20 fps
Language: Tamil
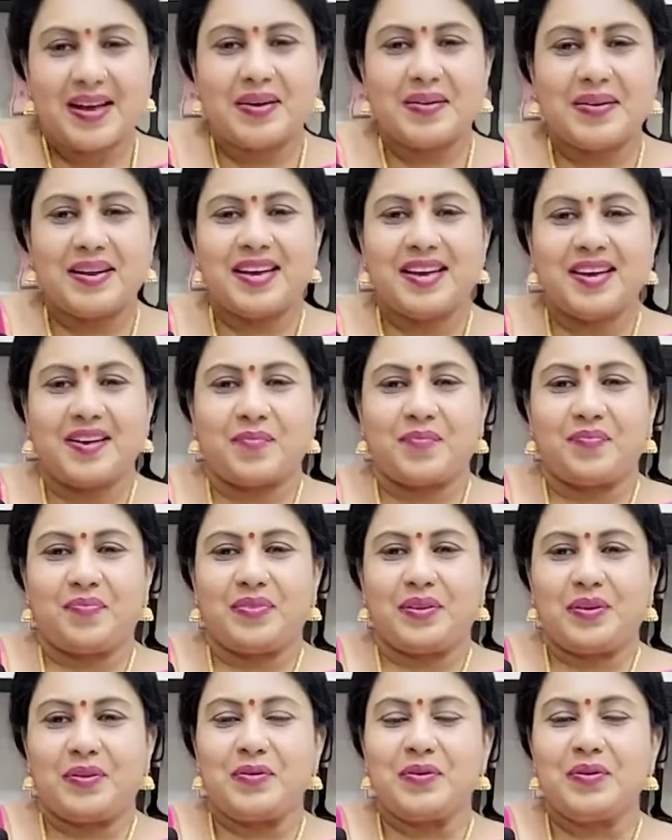அப்படியே
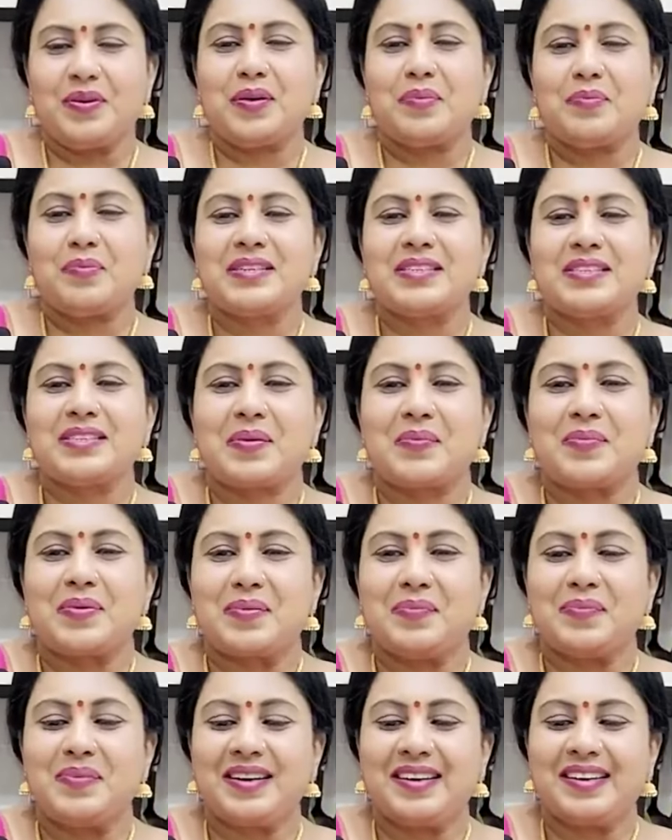உருண்டை பிடிச்சி
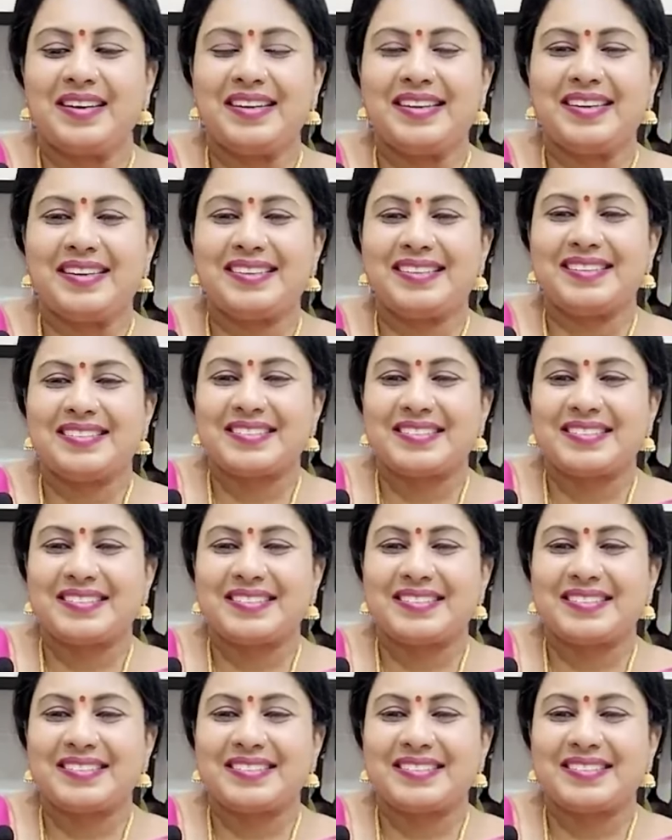சாப்பிட்றேன் பாருங்கள்